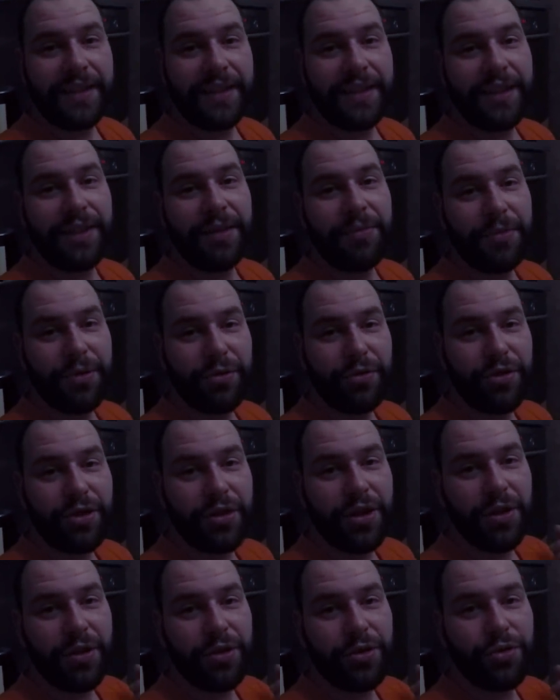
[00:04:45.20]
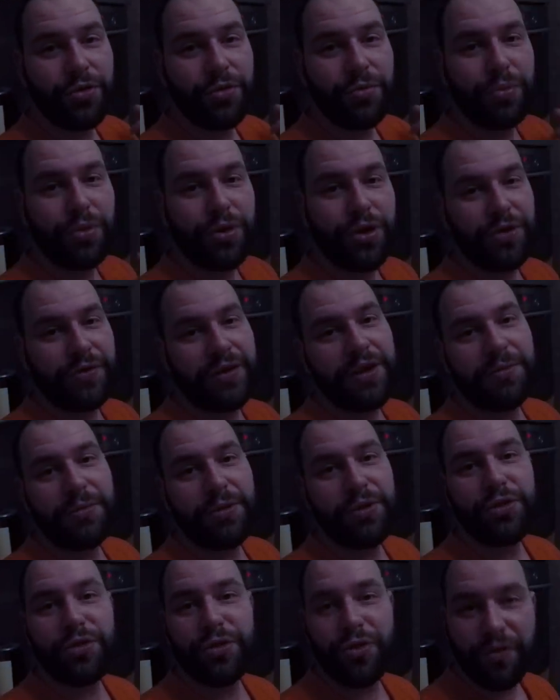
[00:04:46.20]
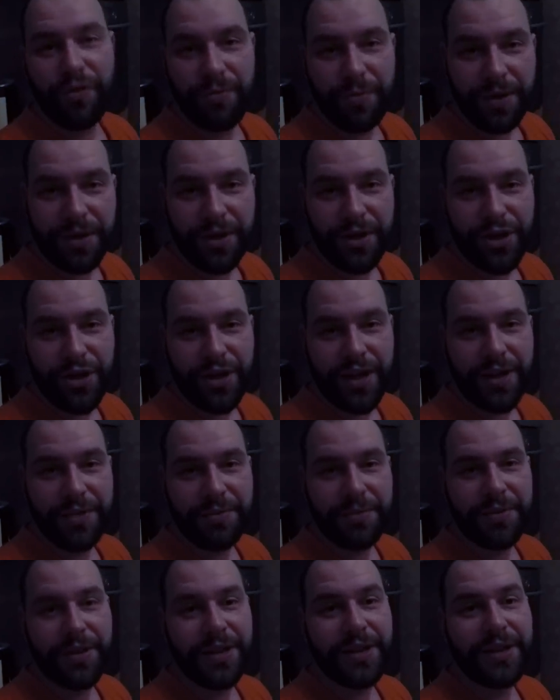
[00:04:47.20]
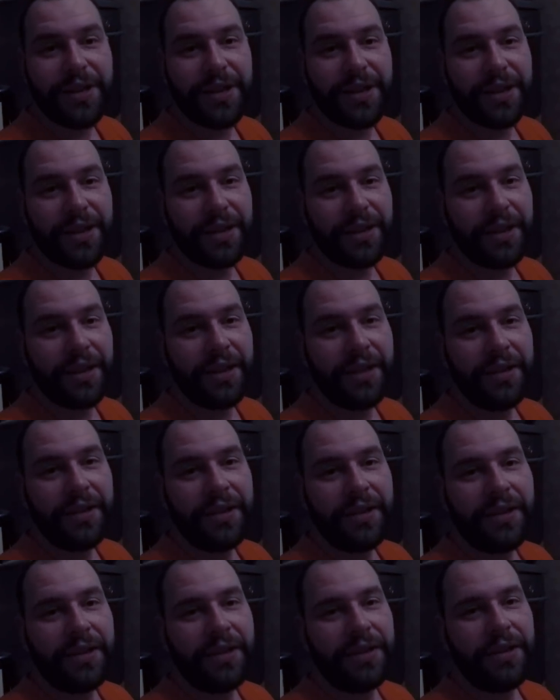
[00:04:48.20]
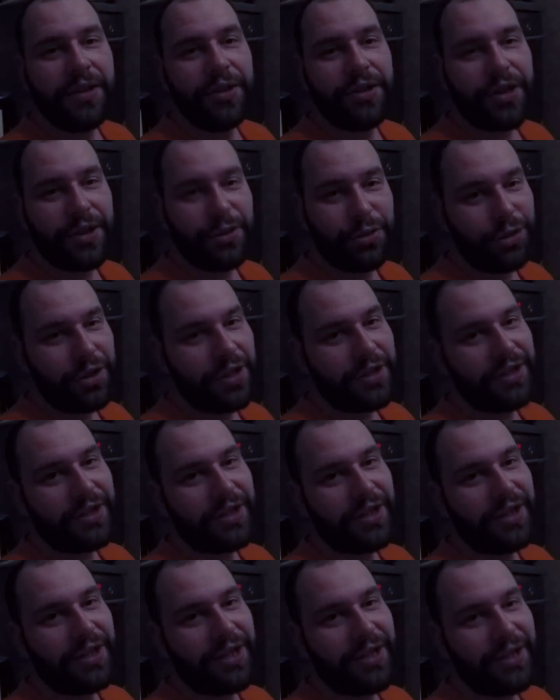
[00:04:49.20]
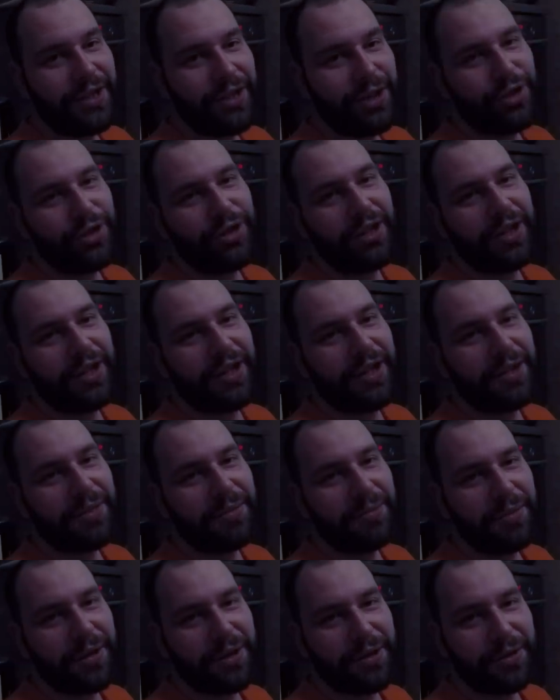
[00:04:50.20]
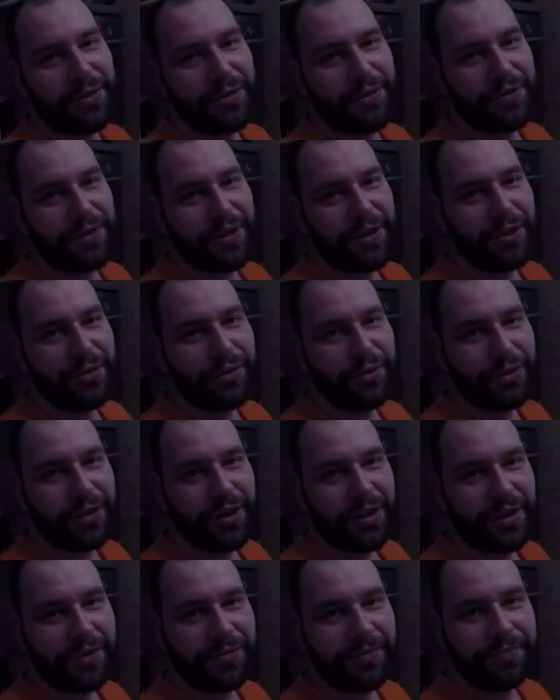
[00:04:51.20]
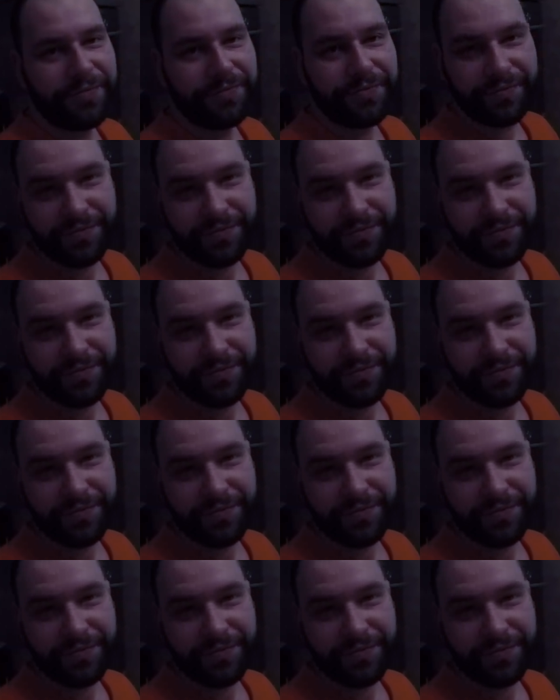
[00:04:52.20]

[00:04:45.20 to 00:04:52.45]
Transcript: И мы уже чуть больше 8 часов продержались без интернета. Сейчас у нас классическое московское утро.